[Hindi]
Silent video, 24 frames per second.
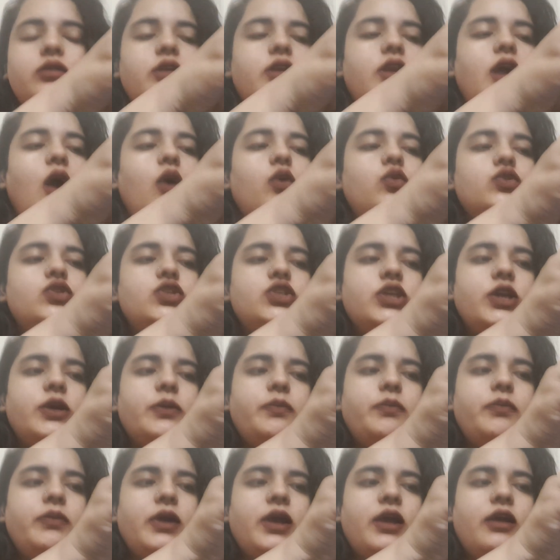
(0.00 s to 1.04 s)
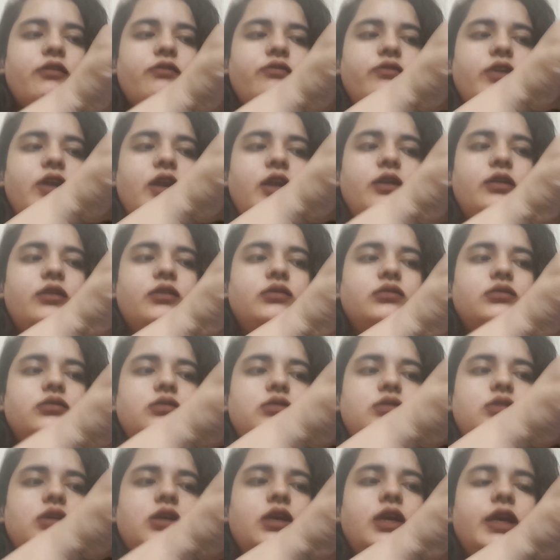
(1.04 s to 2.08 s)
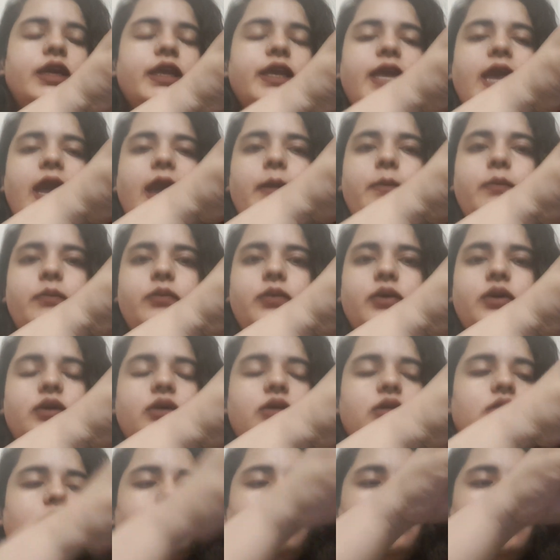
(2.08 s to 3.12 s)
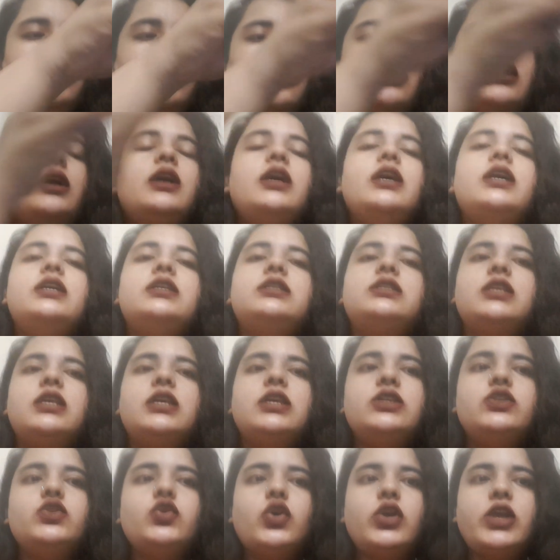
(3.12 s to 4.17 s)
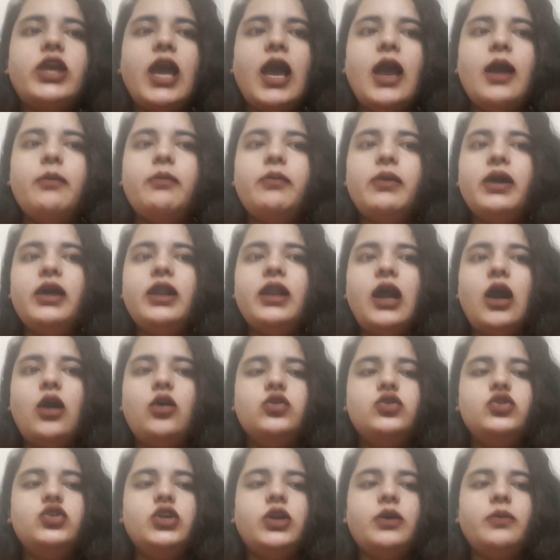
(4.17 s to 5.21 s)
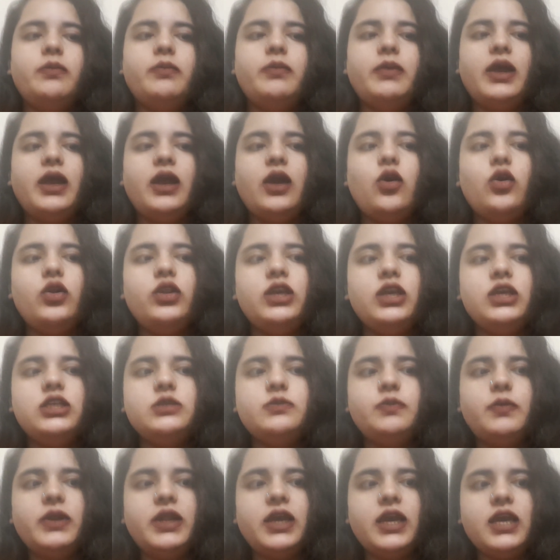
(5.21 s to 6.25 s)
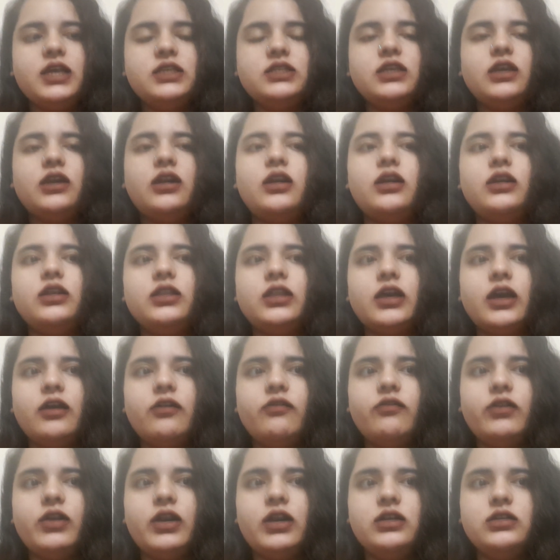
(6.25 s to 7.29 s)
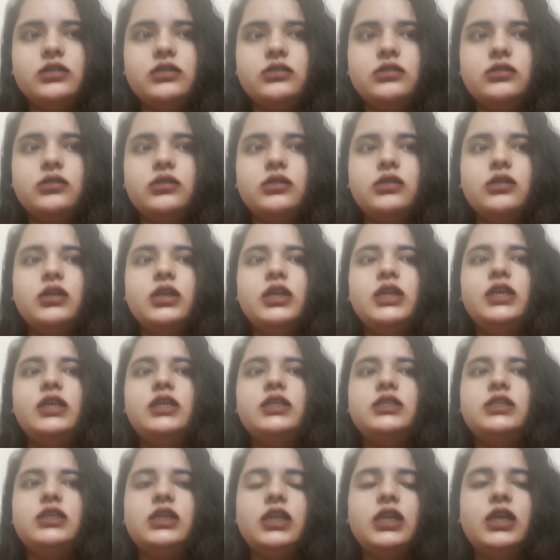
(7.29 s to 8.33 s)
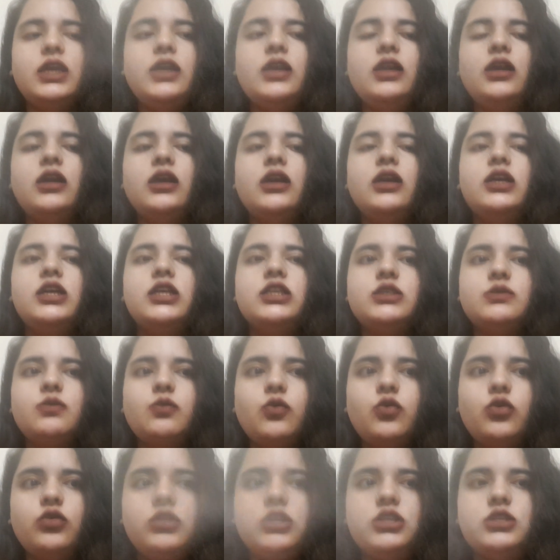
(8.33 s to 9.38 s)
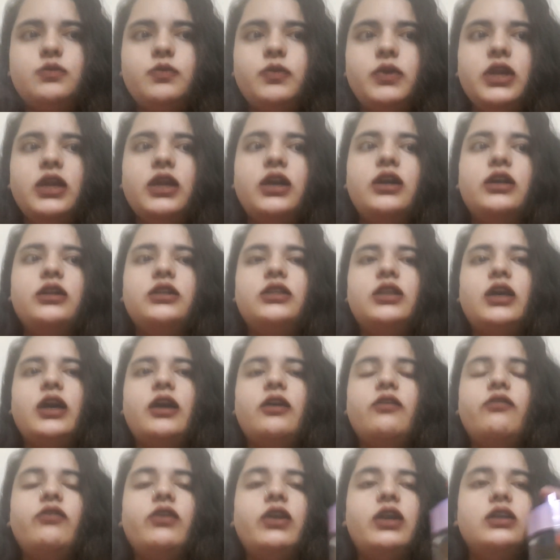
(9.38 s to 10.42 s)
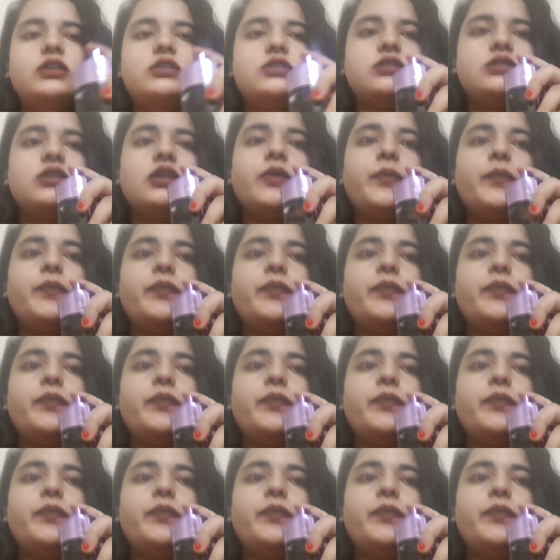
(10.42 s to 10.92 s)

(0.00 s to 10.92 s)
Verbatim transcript: राउंड uh, शेप में है फ्रेंड कैप इसकी जो कैप है राउंड शेप में है और ये स्प्रे ऐसे करता है फ्रेंड्स इजीली स्मूथ स्प्रे करता है फ्रेंड्स